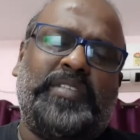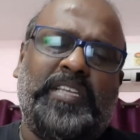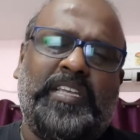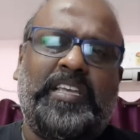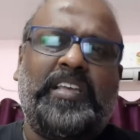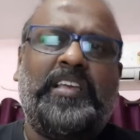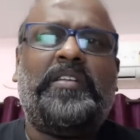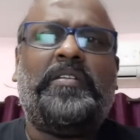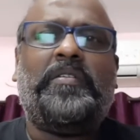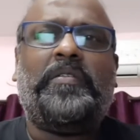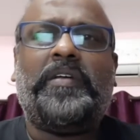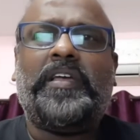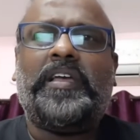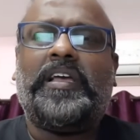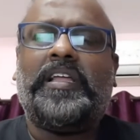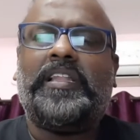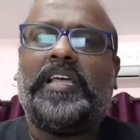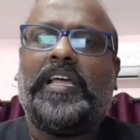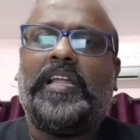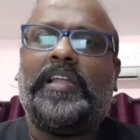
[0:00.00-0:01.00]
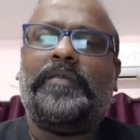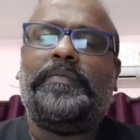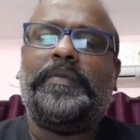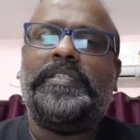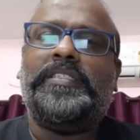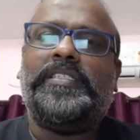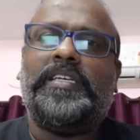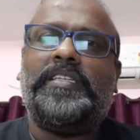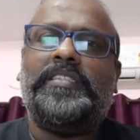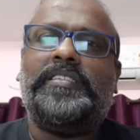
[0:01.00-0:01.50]
హీరో ఇంకా దానికి
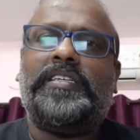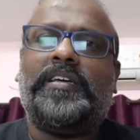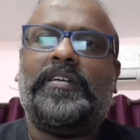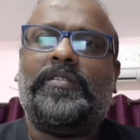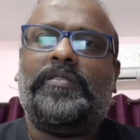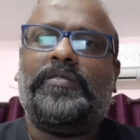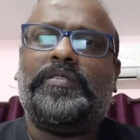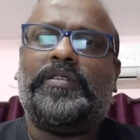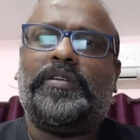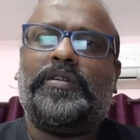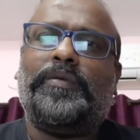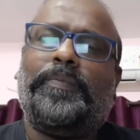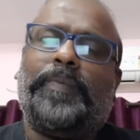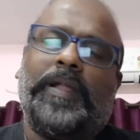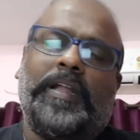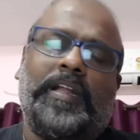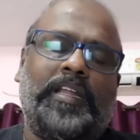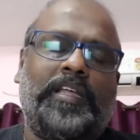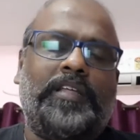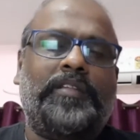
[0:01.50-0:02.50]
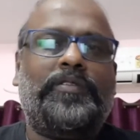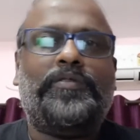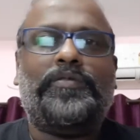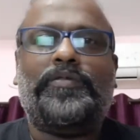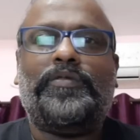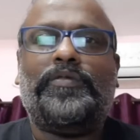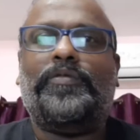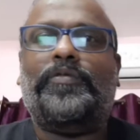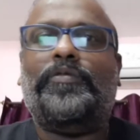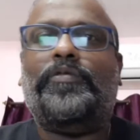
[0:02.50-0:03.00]
మించి ఏం చేయగలుగుతాడో పర్లేదు
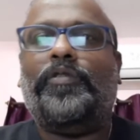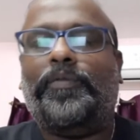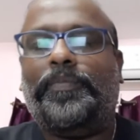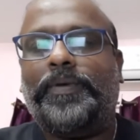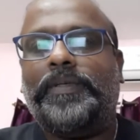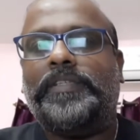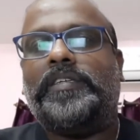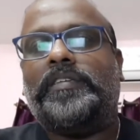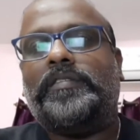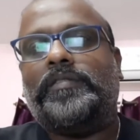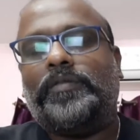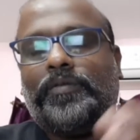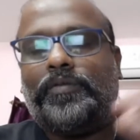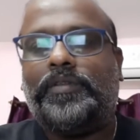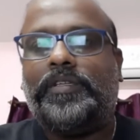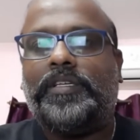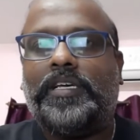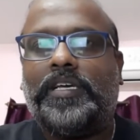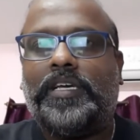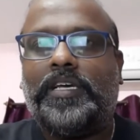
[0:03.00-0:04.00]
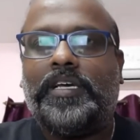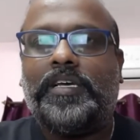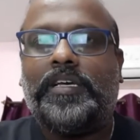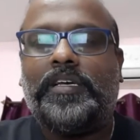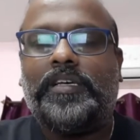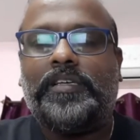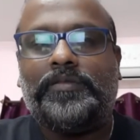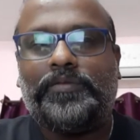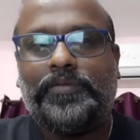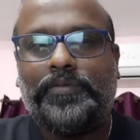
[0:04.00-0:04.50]
గోపీచంద్ కొద్దిగా
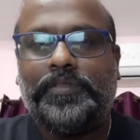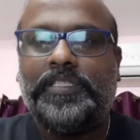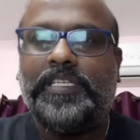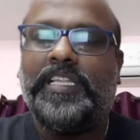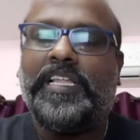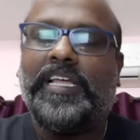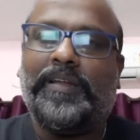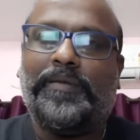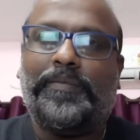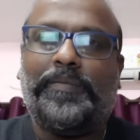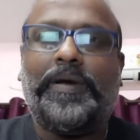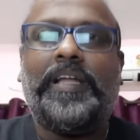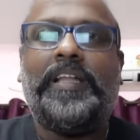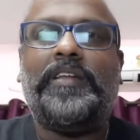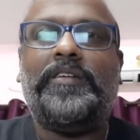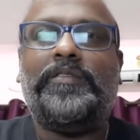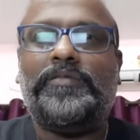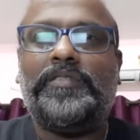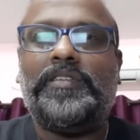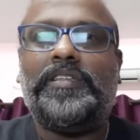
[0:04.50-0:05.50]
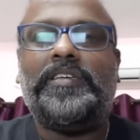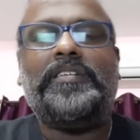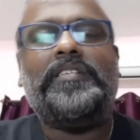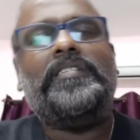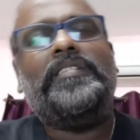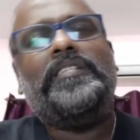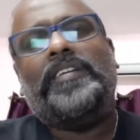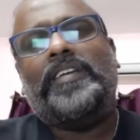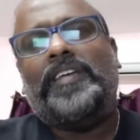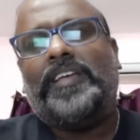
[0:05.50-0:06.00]
చూసేదానికి బాగానే ఉంది
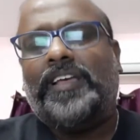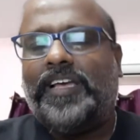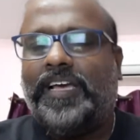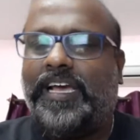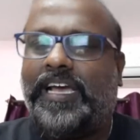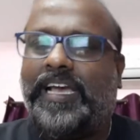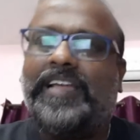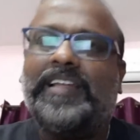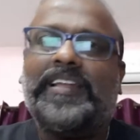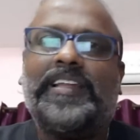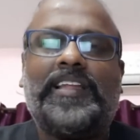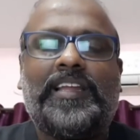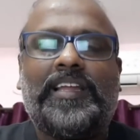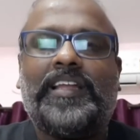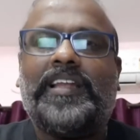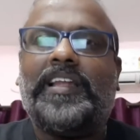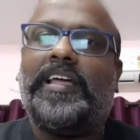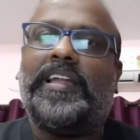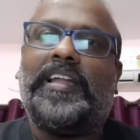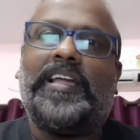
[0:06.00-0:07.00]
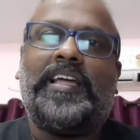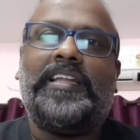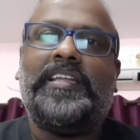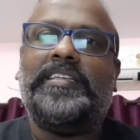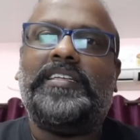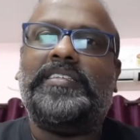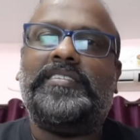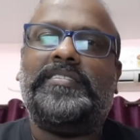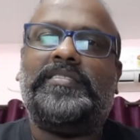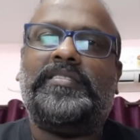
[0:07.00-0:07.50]
ఆయన
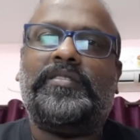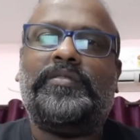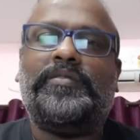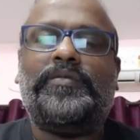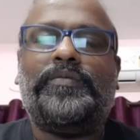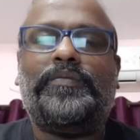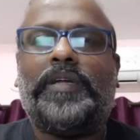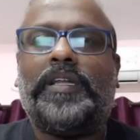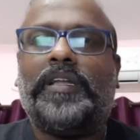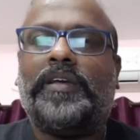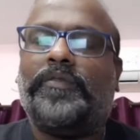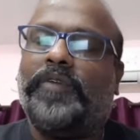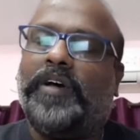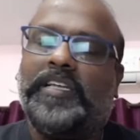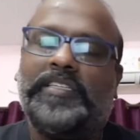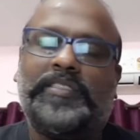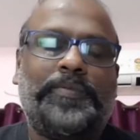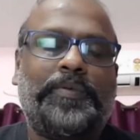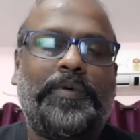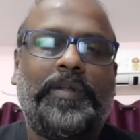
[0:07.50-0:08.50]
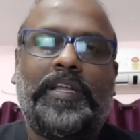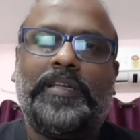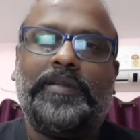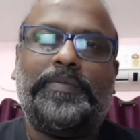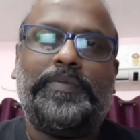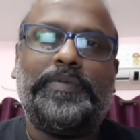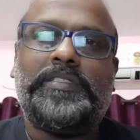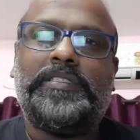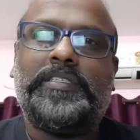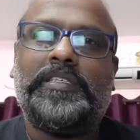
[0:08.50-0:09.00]
రెగ్యులర్గానే చేస్తాడు మనకి వాచబుల్
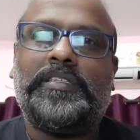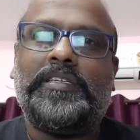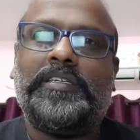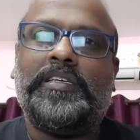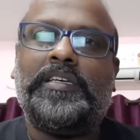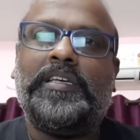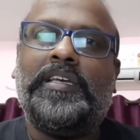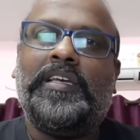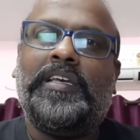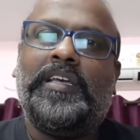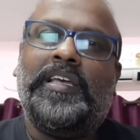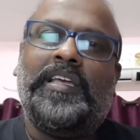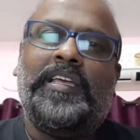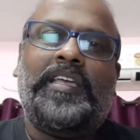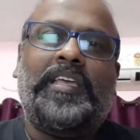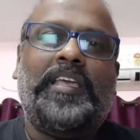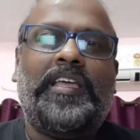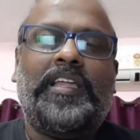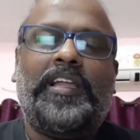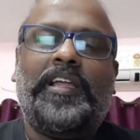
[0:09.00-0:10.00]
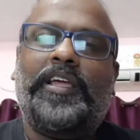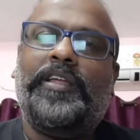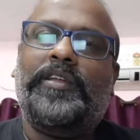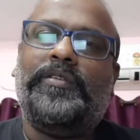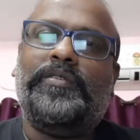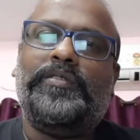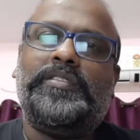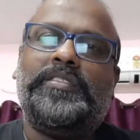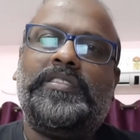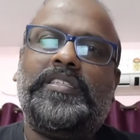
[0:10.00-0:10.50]
అనిపిస్తుంది
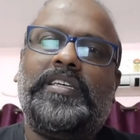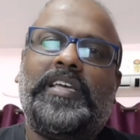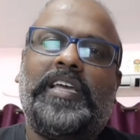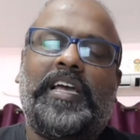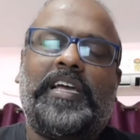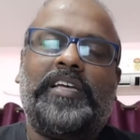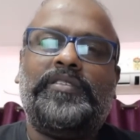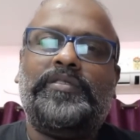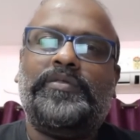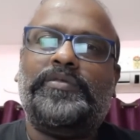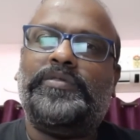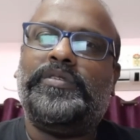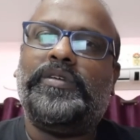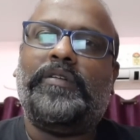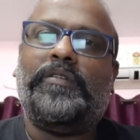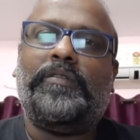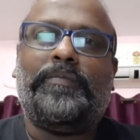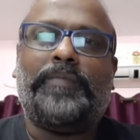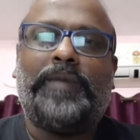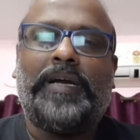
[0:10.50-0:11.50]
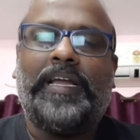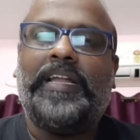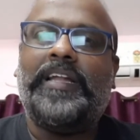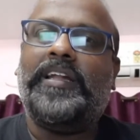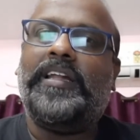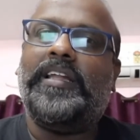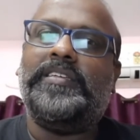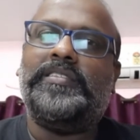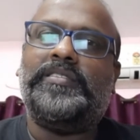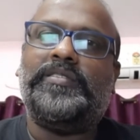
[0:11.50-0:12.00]
హీరోయిన్ వచ్చి యాజ్ యూజువల్
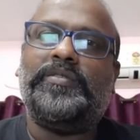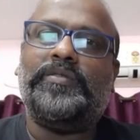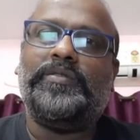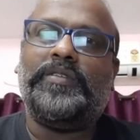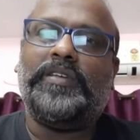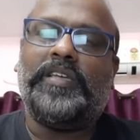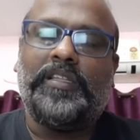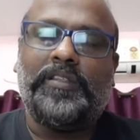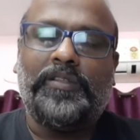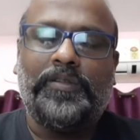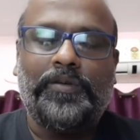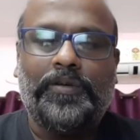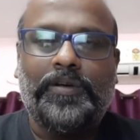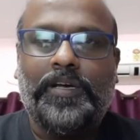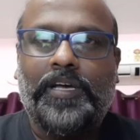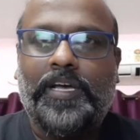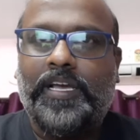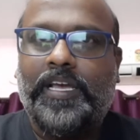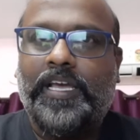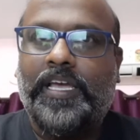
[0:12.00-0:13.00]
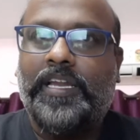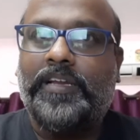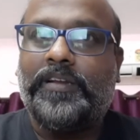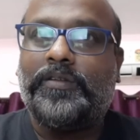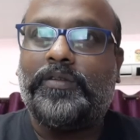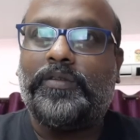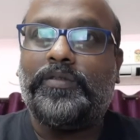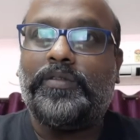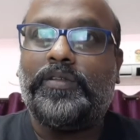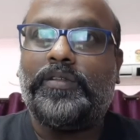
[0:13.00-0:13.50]
మైండ్లెస్ ఎందుకు ఆ
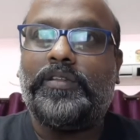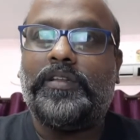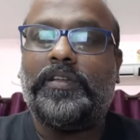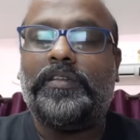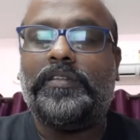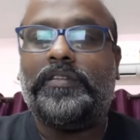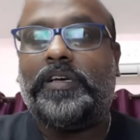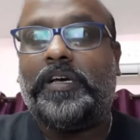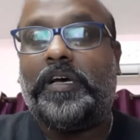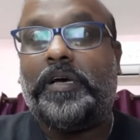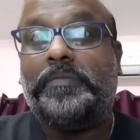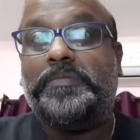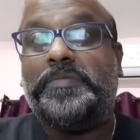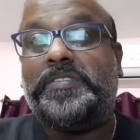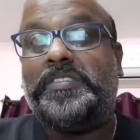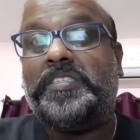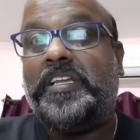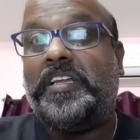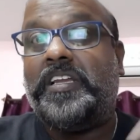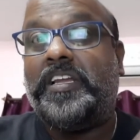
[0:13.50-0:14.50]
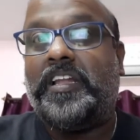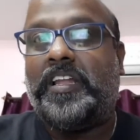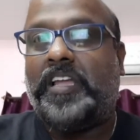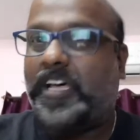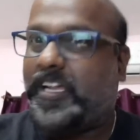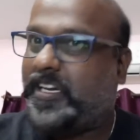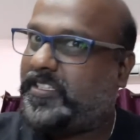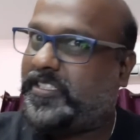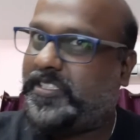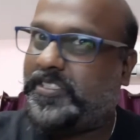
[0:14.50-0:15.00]
క్యారెక్టర్ ఉందో తెలియదు ఆమె సీరియల్
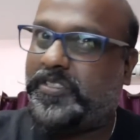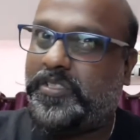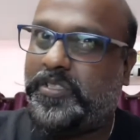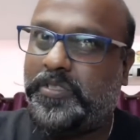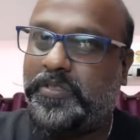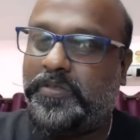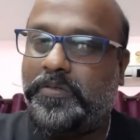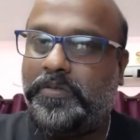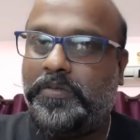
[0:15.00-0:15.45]
ఆర్టిస్ట్